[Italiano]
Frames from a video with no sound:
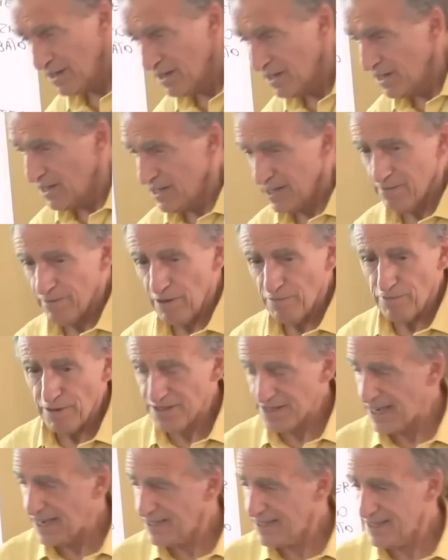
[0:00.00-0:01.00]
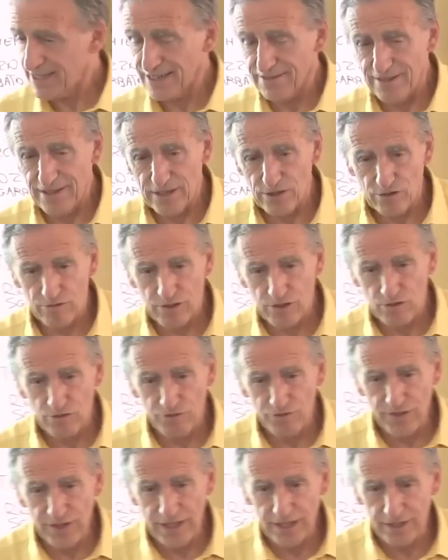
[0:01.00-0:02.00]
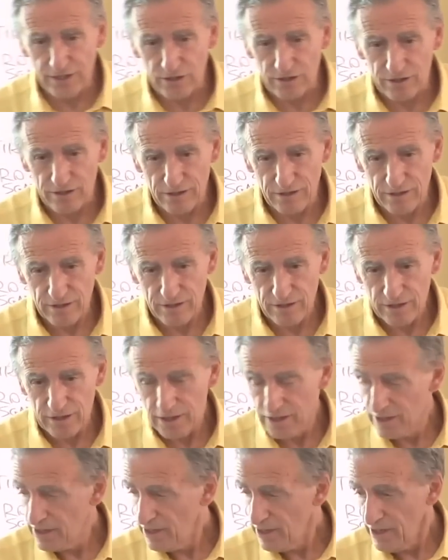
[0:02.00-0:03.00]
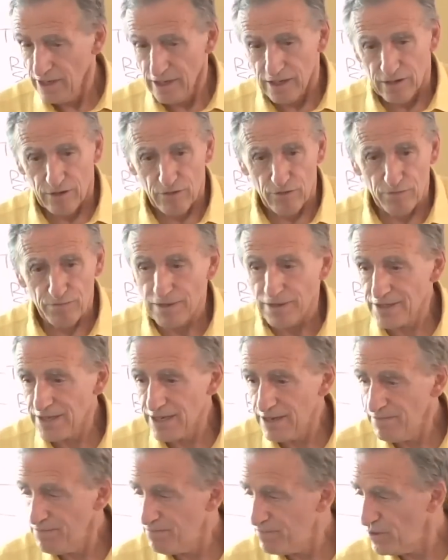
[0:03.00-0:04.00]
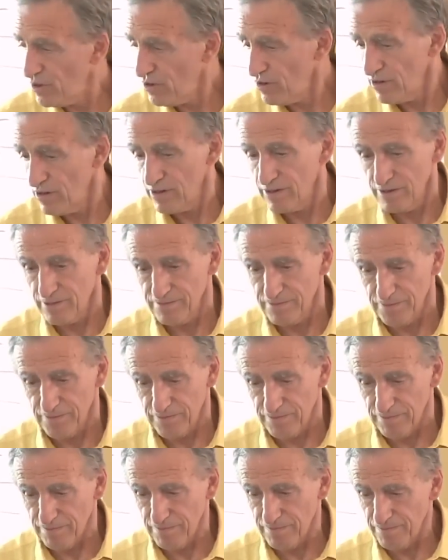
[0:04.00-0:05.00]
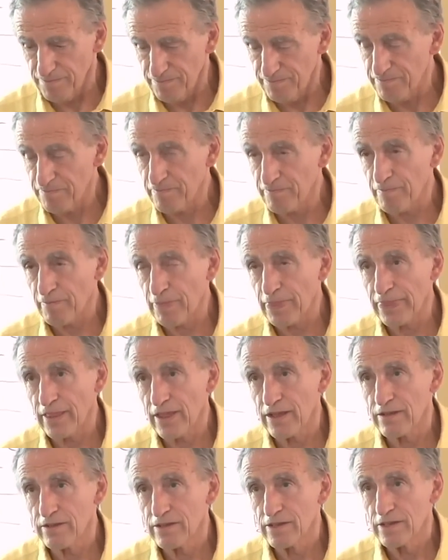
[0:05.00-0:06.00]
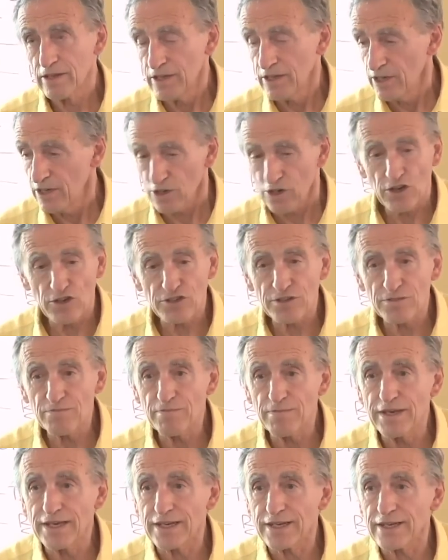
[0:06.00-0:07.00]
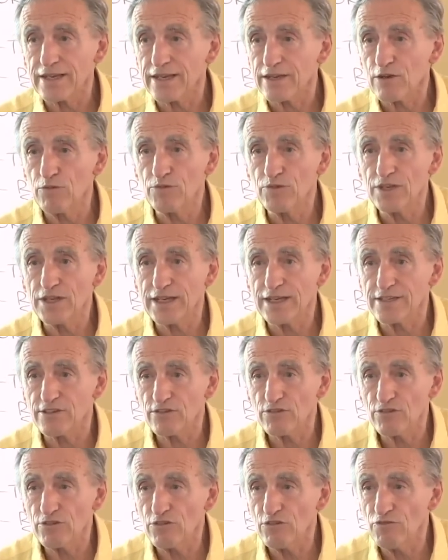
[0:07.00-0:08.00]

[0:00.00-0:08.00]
li abbiamo passati attraverso questo filtro. Per esempio, mh, mm, Rosenberg, comunicazione non